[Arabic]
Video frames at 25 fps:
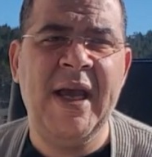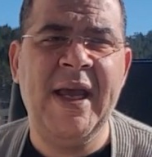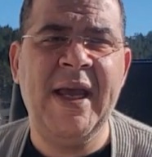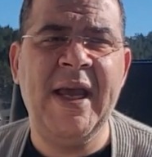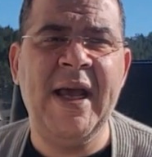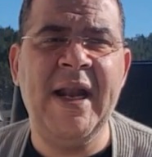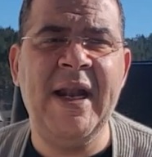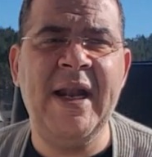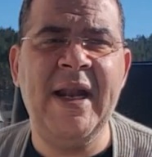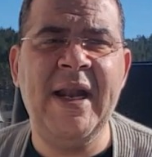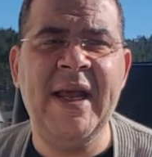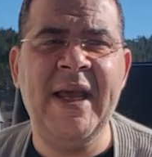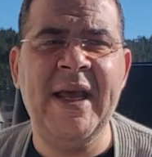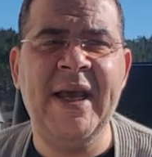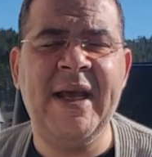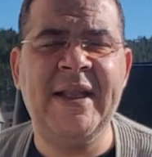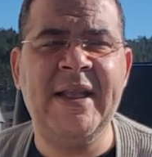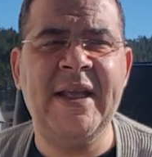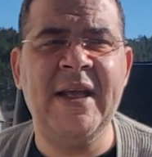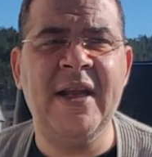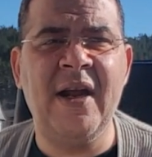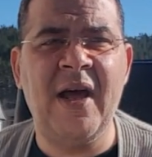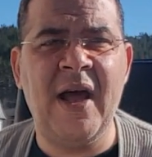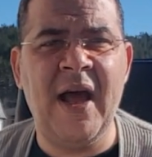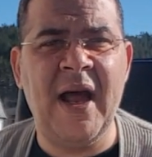يلي
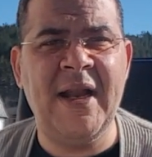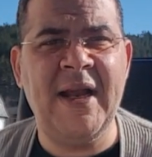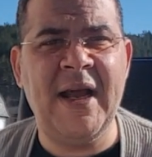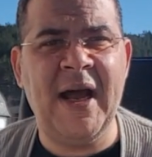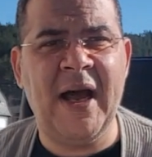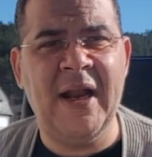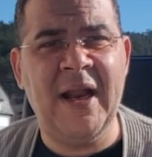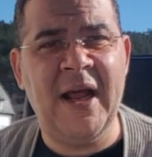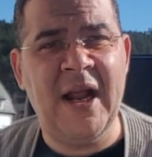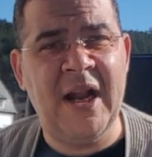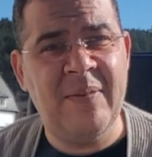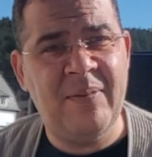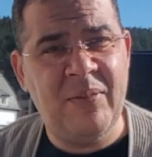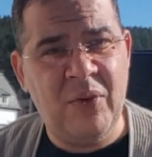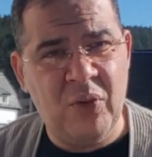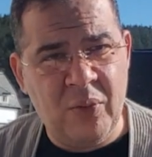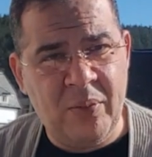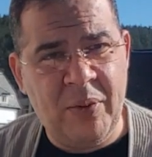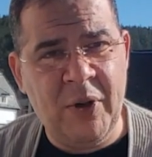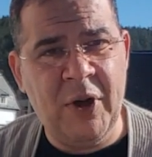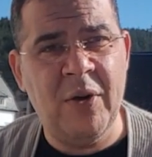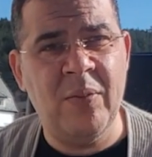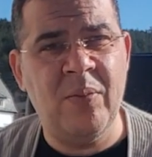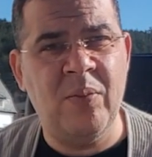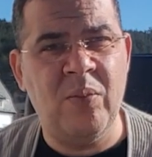كثير غالي على قلبي
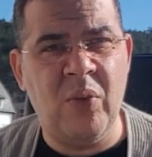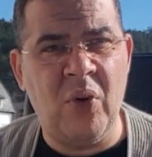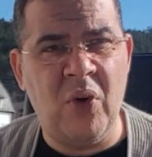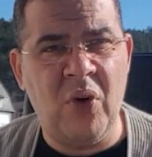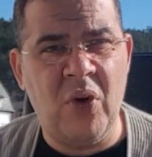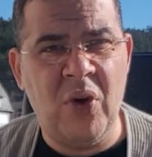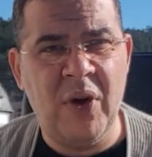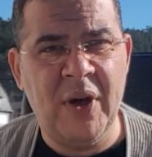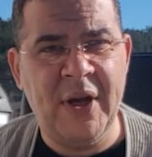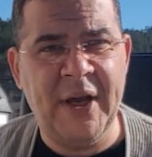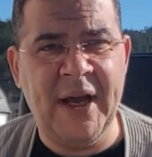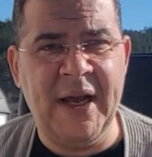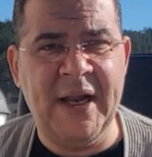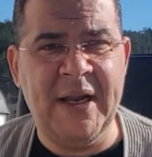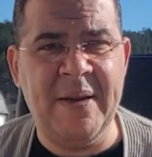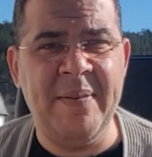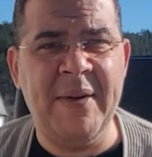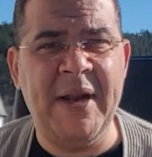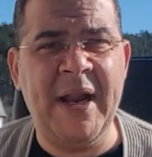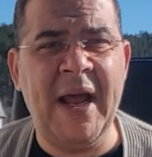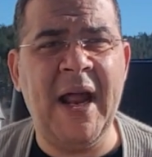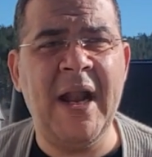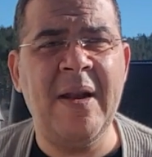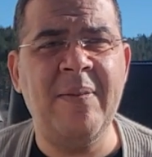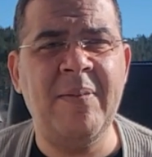وبحبه يعني
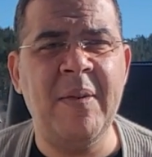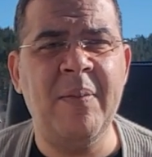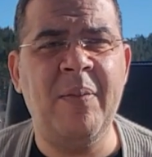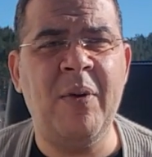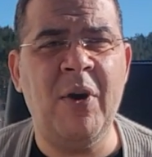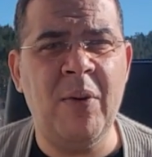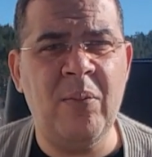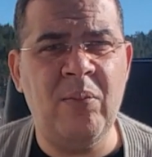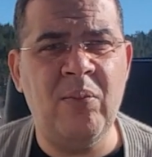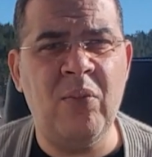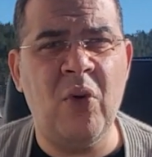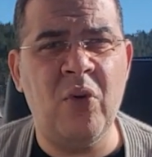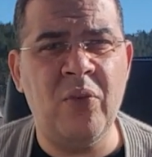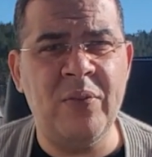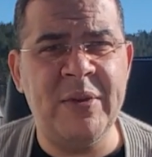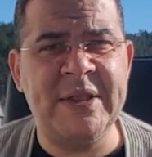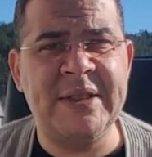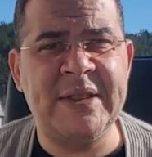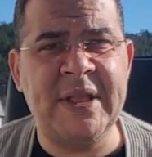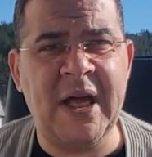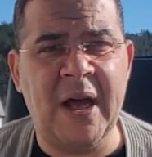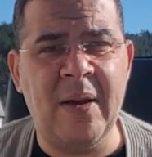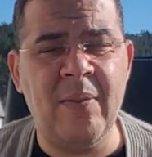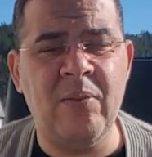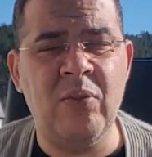من قلبي بحبه
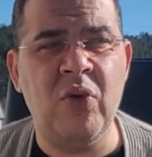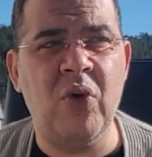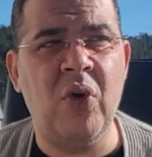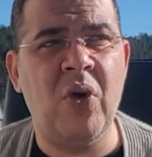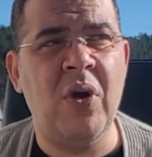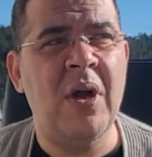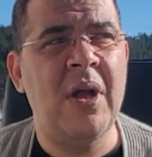وبستعمله